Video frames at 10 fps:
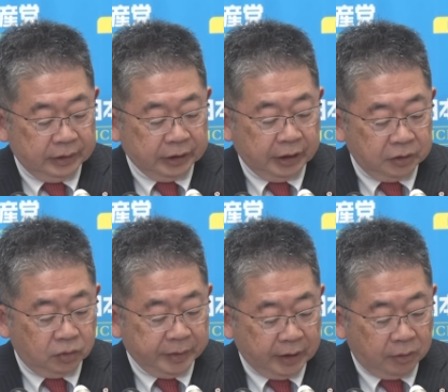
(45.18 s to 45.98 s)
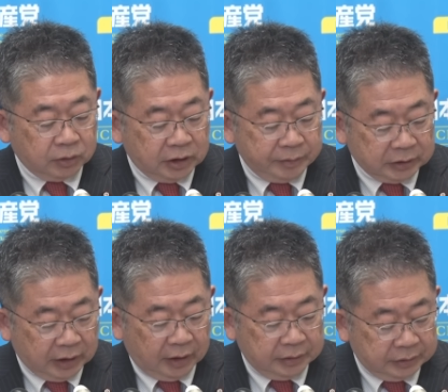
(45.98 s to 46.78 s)
意見表明がございまし
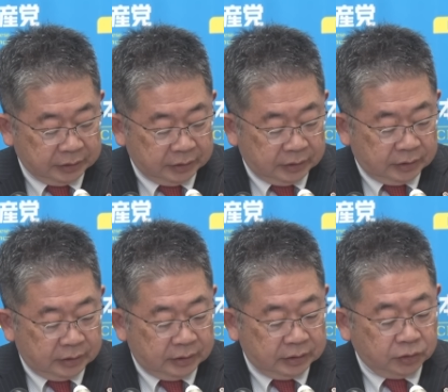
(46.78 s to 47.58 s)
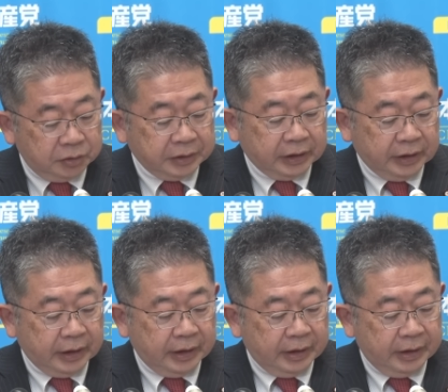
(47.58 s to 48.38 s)
たでそれを受けて、
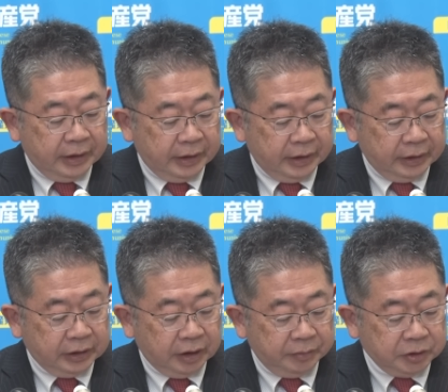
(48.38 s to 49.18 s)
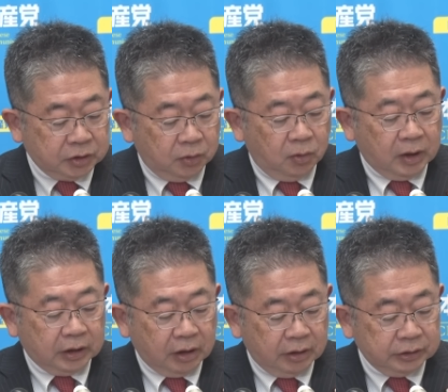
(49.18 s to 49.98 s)
えー、立憲民主党の岡
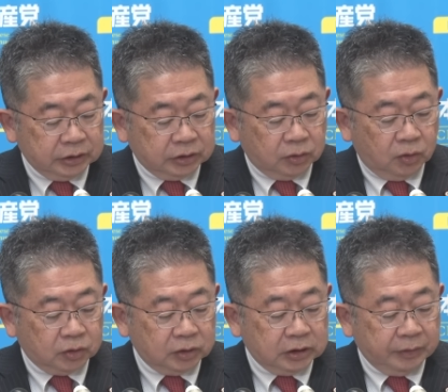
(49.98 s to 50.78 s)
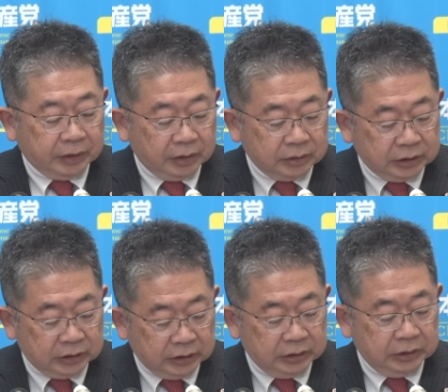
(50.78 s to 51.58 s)
田幹事長そして
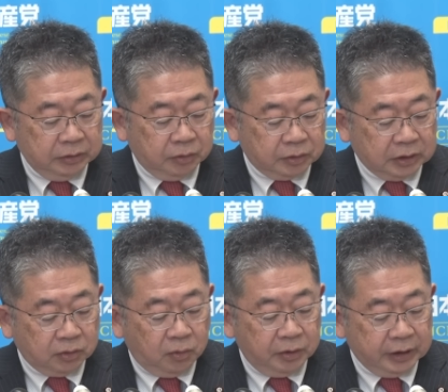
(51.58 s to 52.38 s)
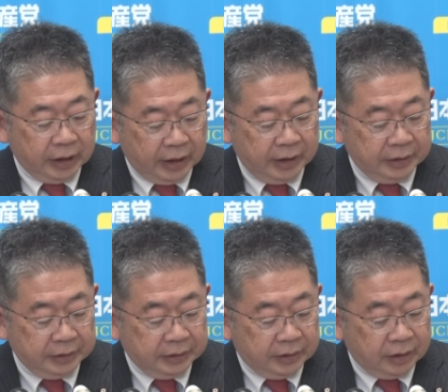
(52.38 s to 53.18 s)
私日本共産党小池れ
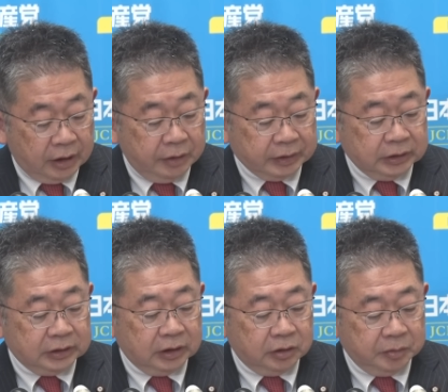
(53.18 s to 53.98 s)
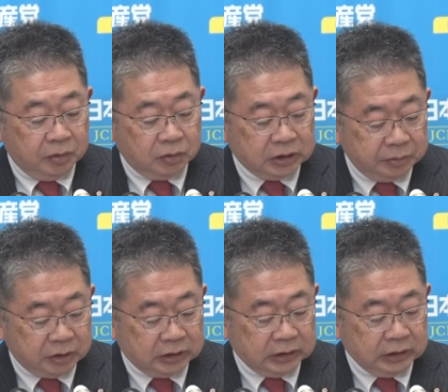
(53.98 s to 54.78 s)
いわ新選組の櫛
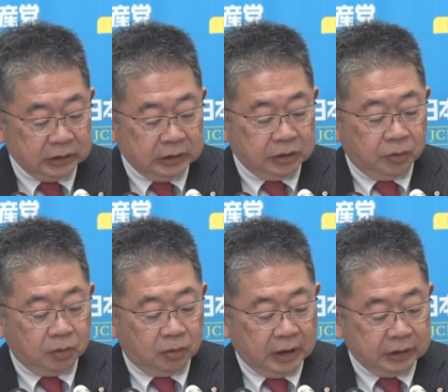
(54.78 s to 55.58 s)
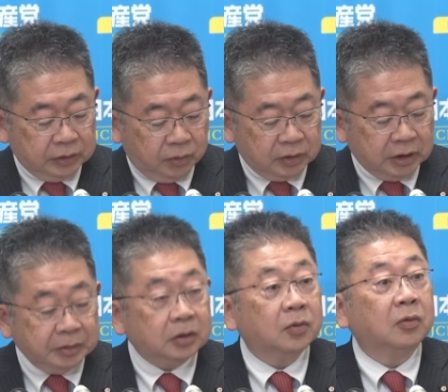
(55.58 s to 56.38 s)
渕共同代表社
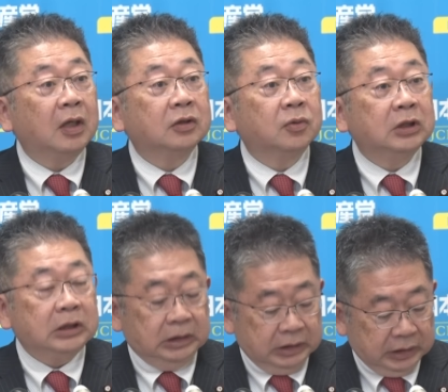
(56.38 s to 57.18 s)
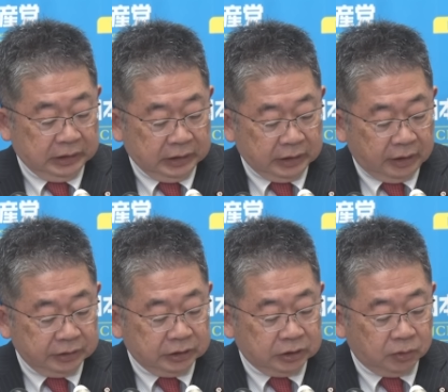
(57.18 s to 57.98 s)
民党の服部
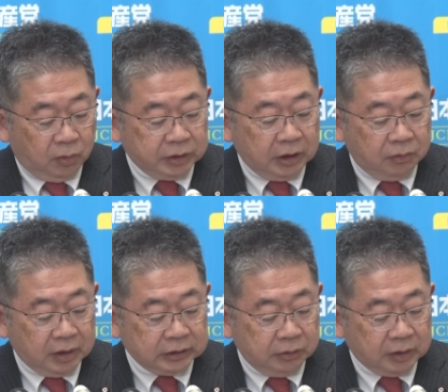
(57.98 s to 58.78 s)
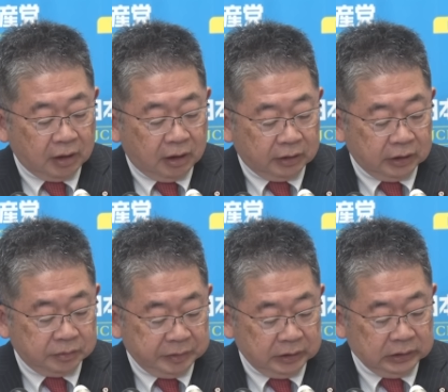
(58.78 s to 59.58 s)
幹事長沖縄の風の宝
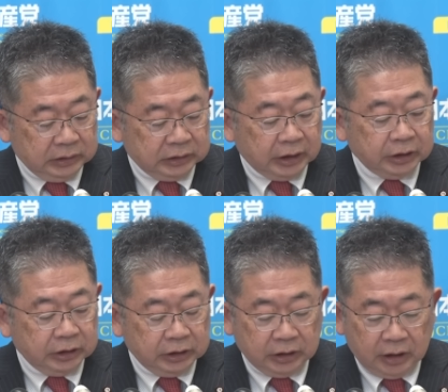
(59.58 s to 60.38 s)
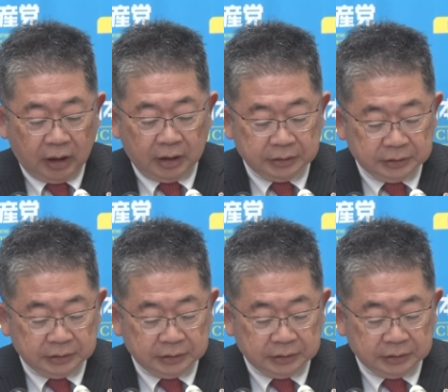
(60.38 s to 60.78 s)
哲美参議院議員が